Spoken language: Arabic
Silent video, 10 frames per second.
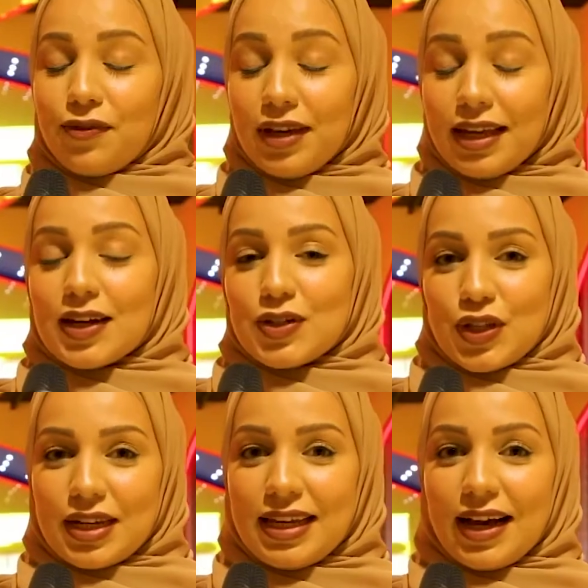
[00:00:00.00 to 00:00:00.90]
فكرة
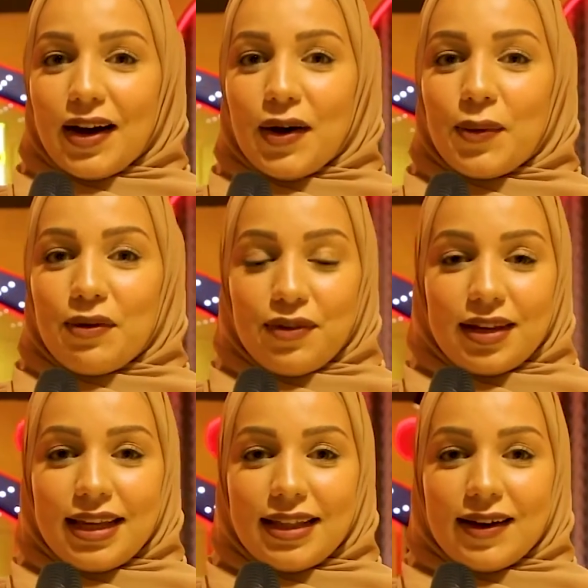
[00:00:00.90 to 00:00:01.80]
جريئة
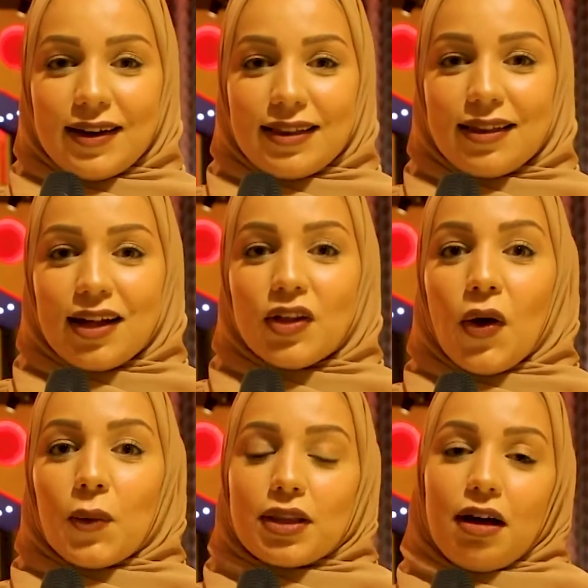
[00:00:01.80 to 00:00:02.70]
وفريدة أيضا
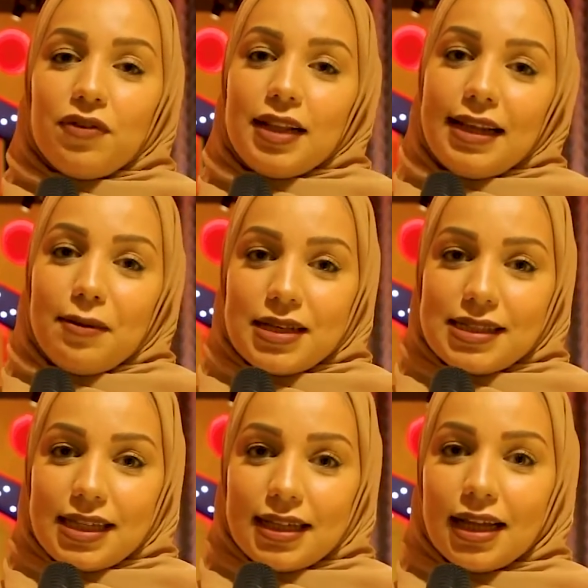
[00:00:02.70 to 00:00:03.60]
وضافت لي
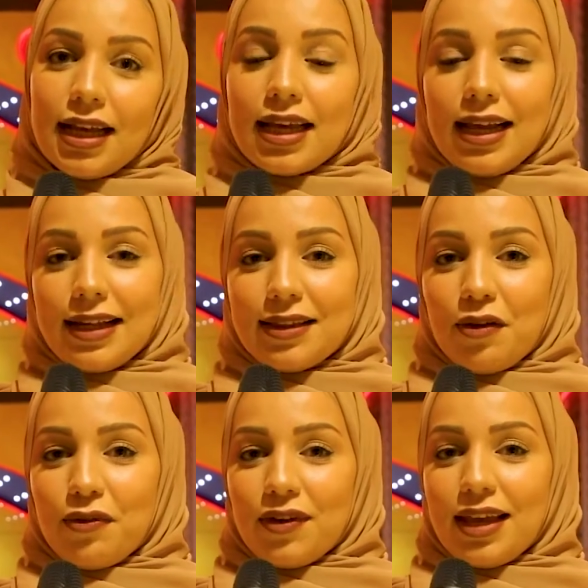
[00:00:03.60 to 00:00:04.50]
المزيد كل
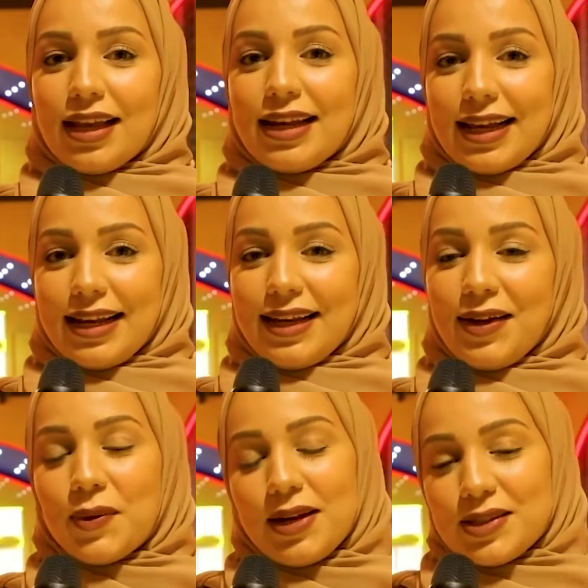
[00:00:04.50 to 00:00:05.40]
التوفيق لإلي
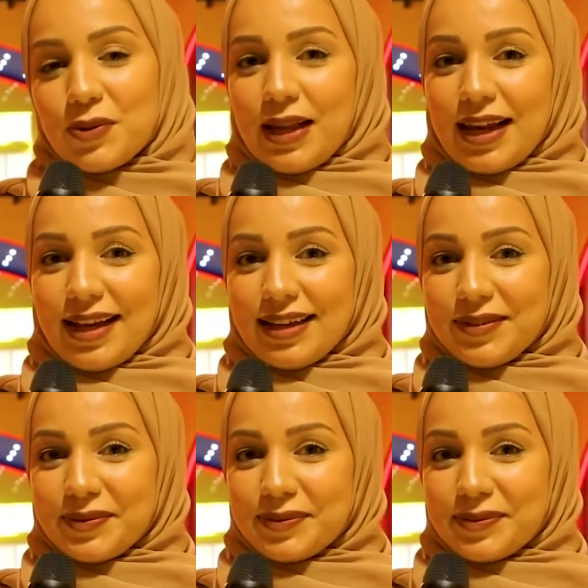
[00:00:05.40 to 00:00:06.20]
ولزملائي